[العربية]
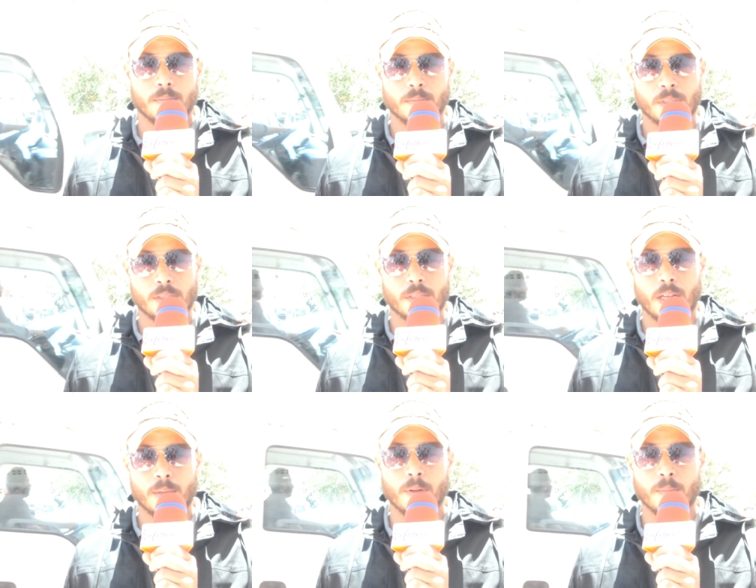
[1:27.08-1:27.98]

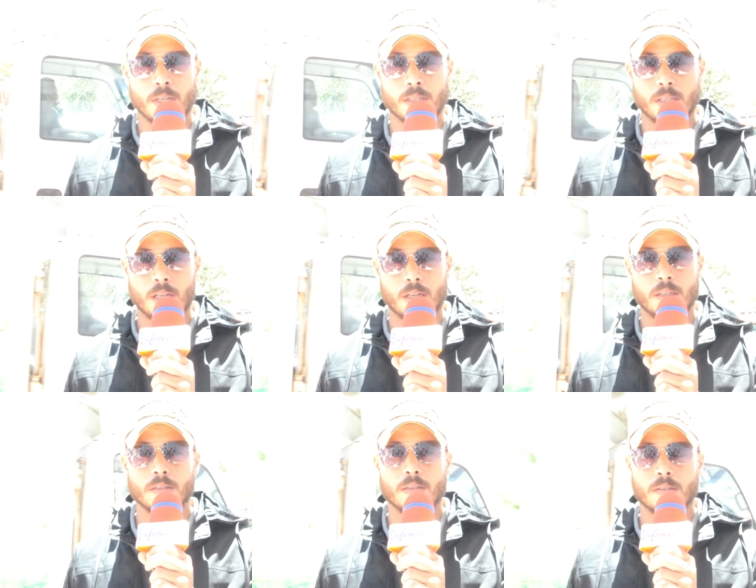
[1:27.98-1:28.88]
مجزرة من المناظر
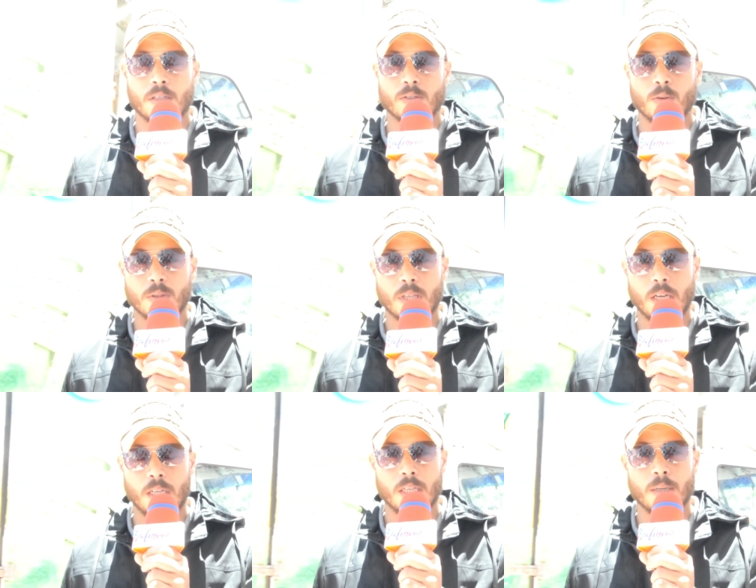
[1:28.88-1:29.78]
آه، تسقط
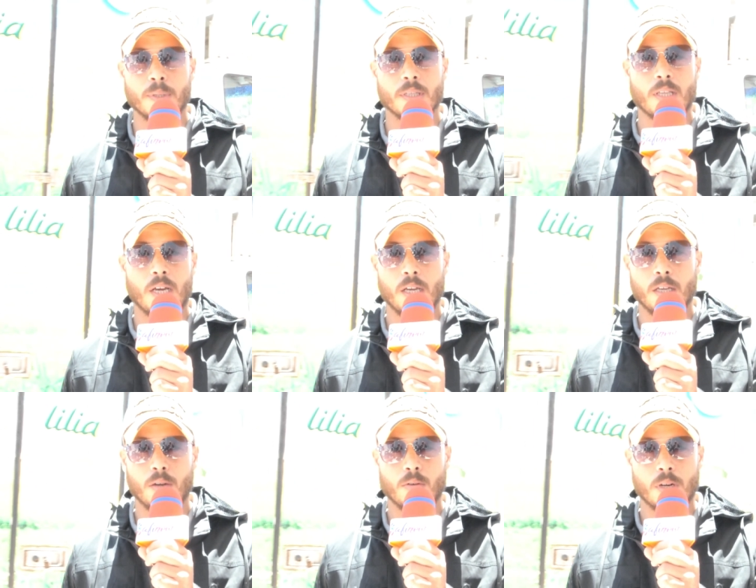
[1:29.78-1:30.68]
ضحية من
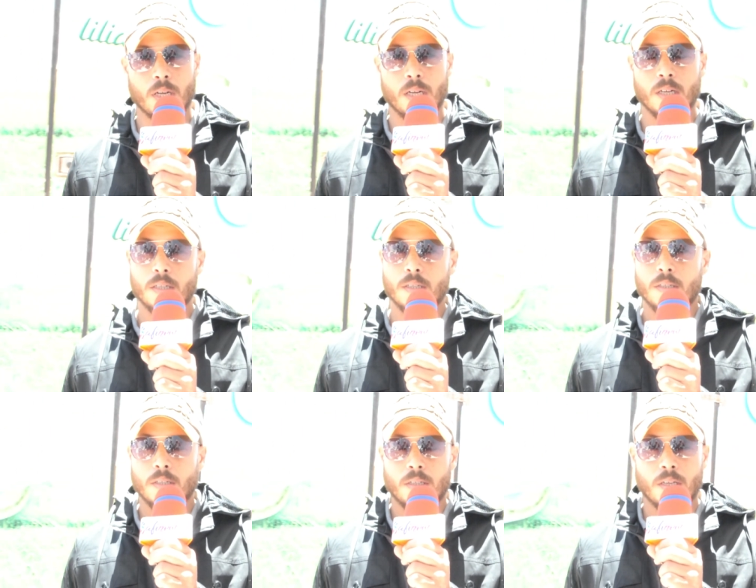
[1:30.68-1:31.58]
الضحايا أخرى
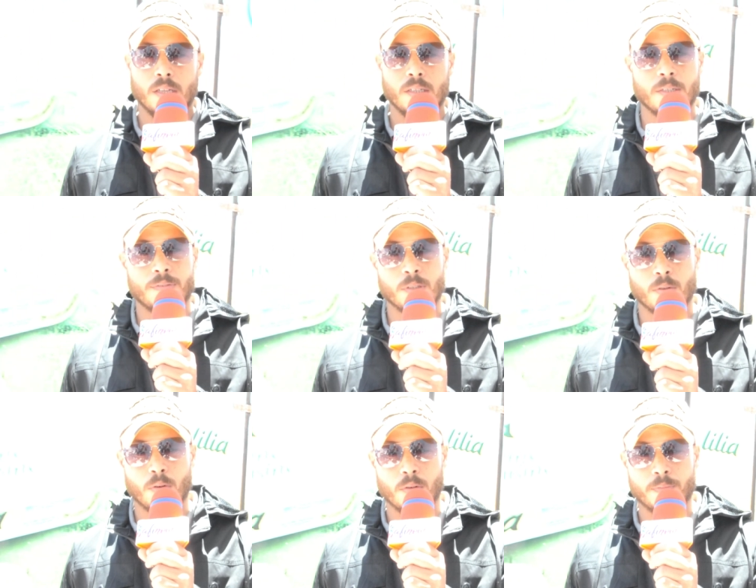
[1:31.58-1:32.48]
يعني في
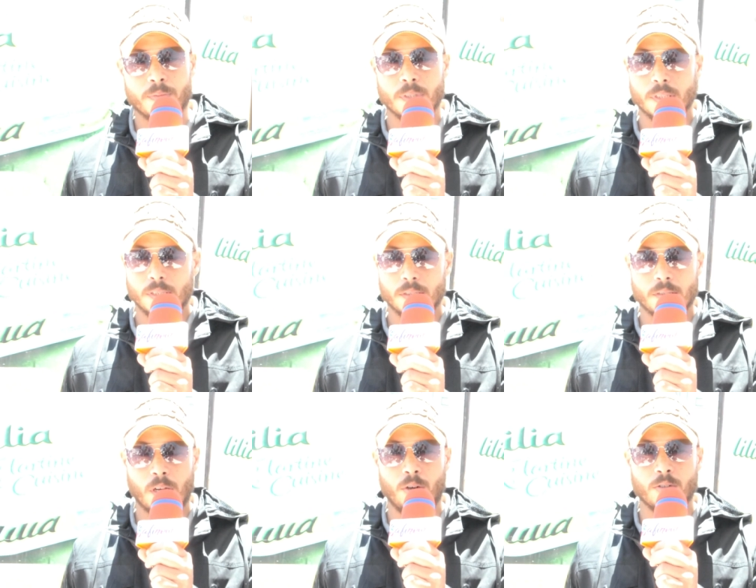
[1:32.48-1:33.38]
ظروف آه،
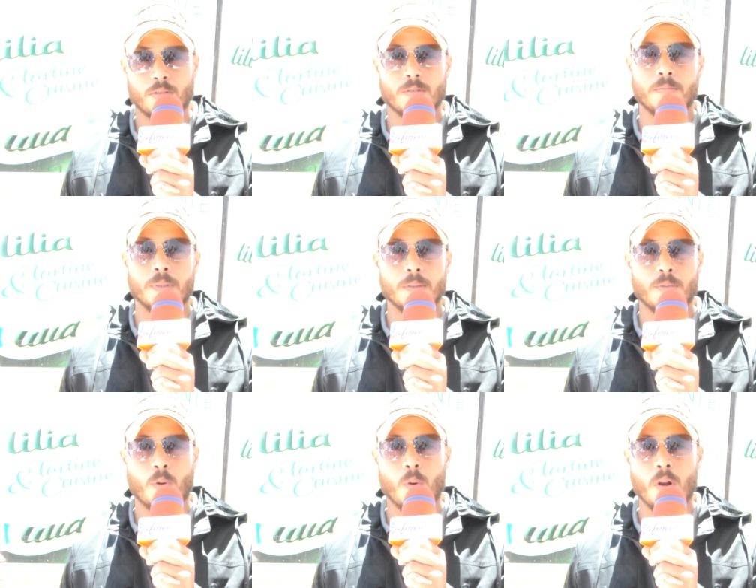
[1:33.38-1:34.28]
تحط
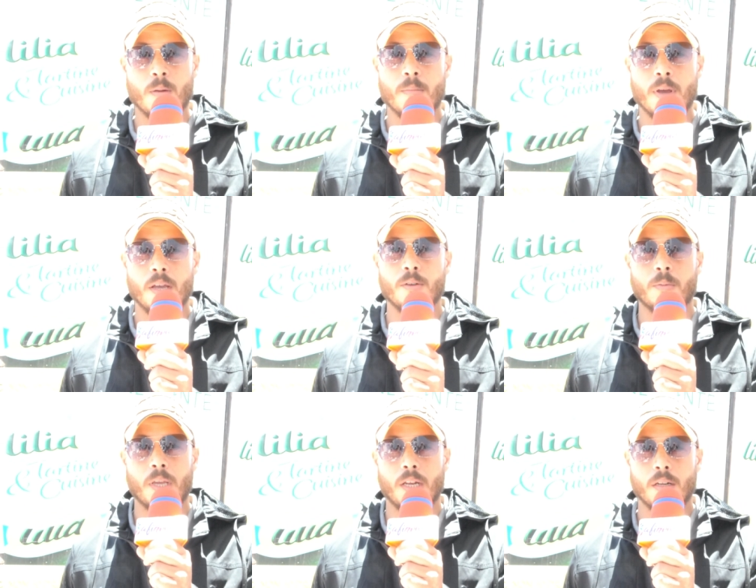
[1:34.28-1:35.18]
بكل ما
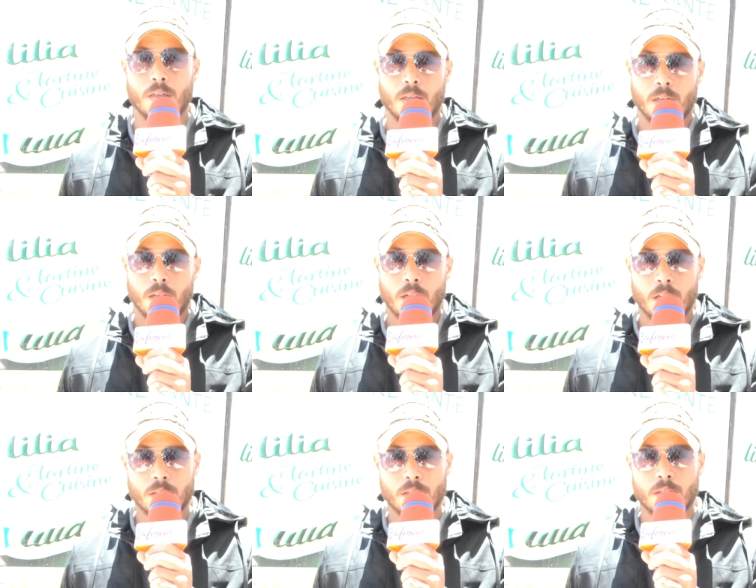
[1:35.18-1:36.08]
يمكن
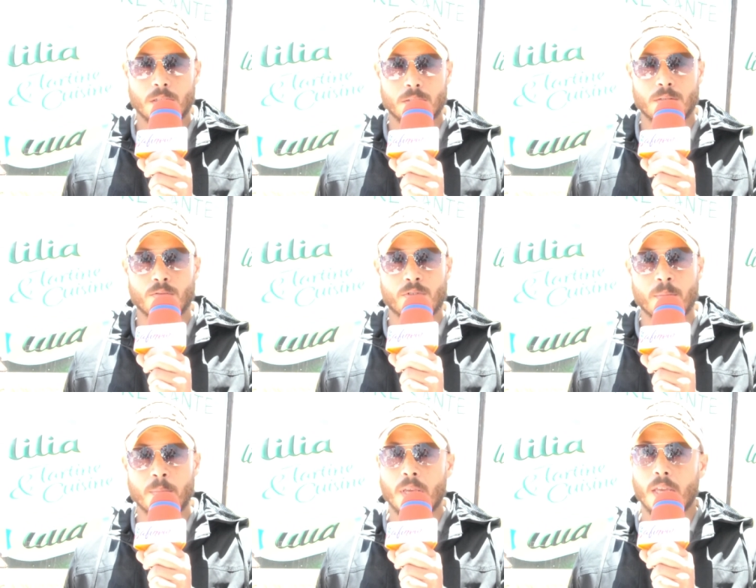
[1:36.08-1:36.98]
أن
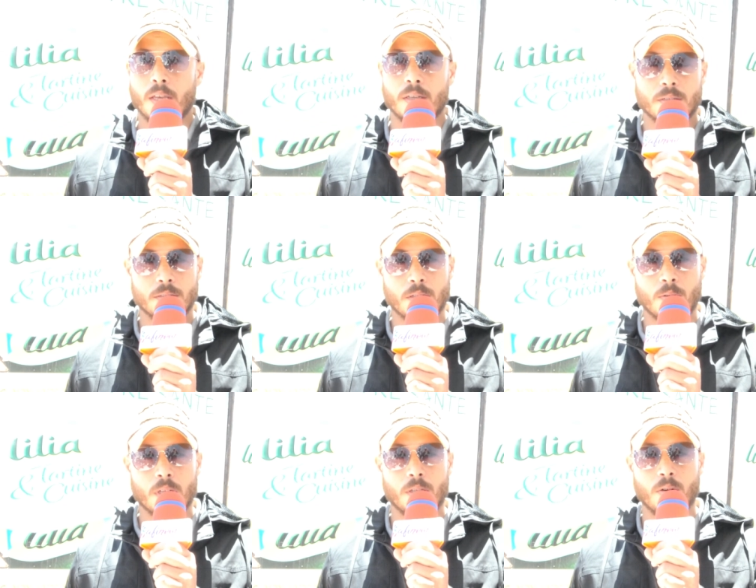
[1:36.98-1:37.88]
نسميه
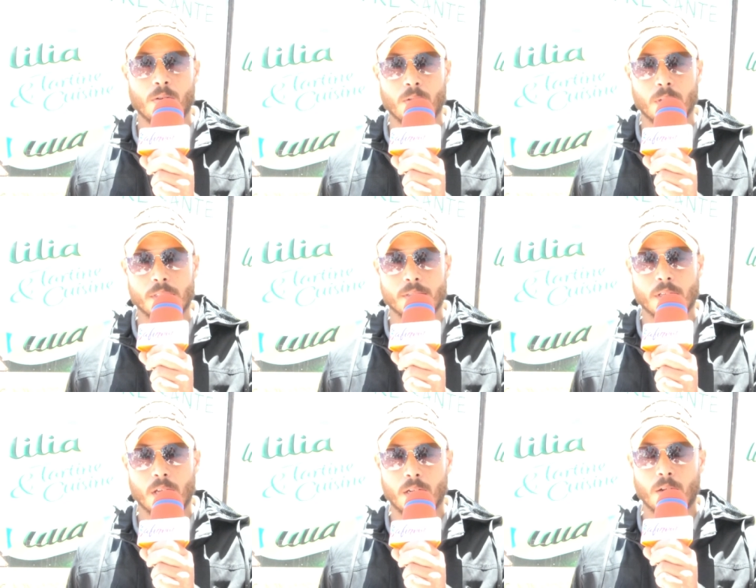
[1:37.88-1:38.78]
دولة حقوق
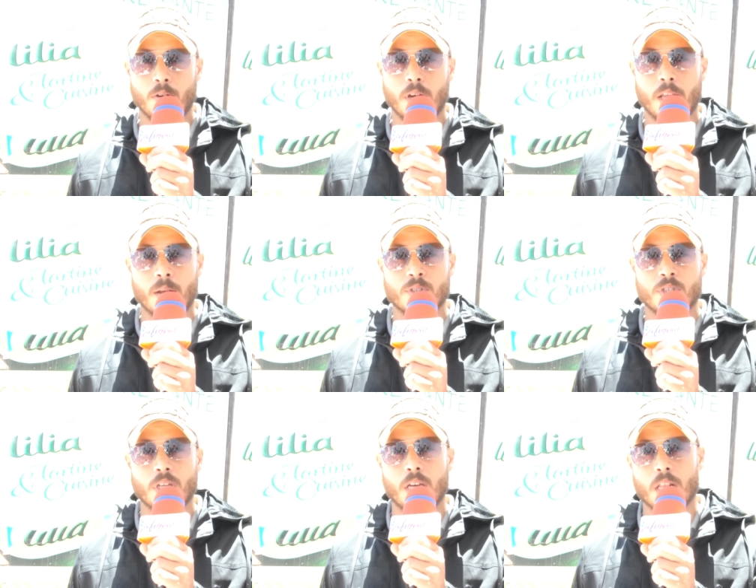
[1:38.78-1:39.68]
الإنسان أو غيرها من
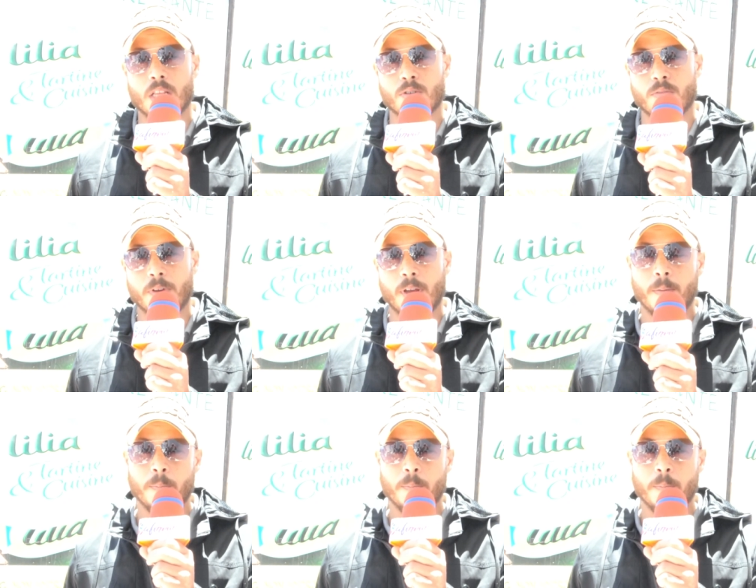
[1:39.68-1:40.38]
الشعارات الجوفاء